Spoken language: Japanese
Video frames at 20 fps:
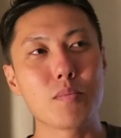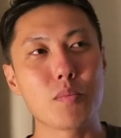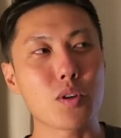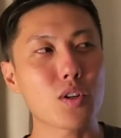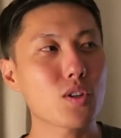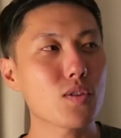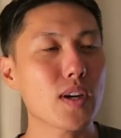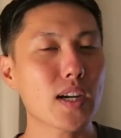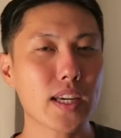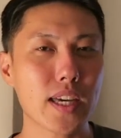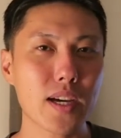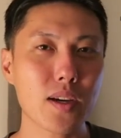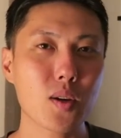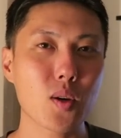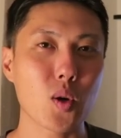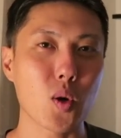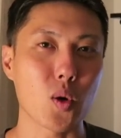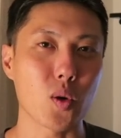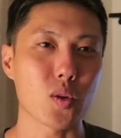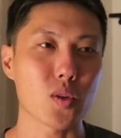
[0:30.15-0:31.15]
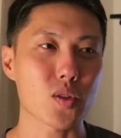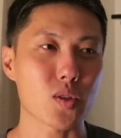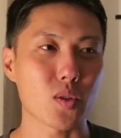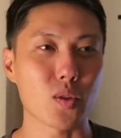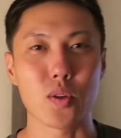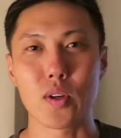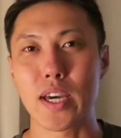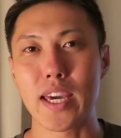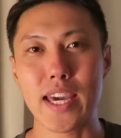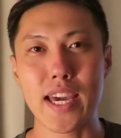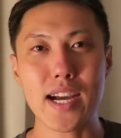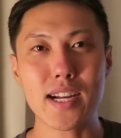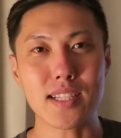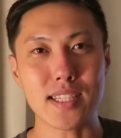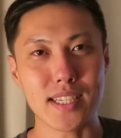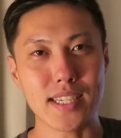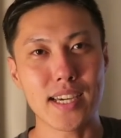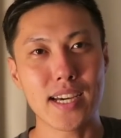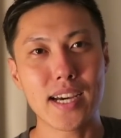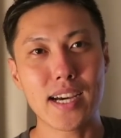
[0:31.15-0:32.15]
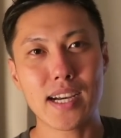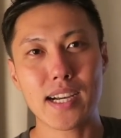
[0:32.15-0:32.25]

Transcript: 僕は結構その部屋に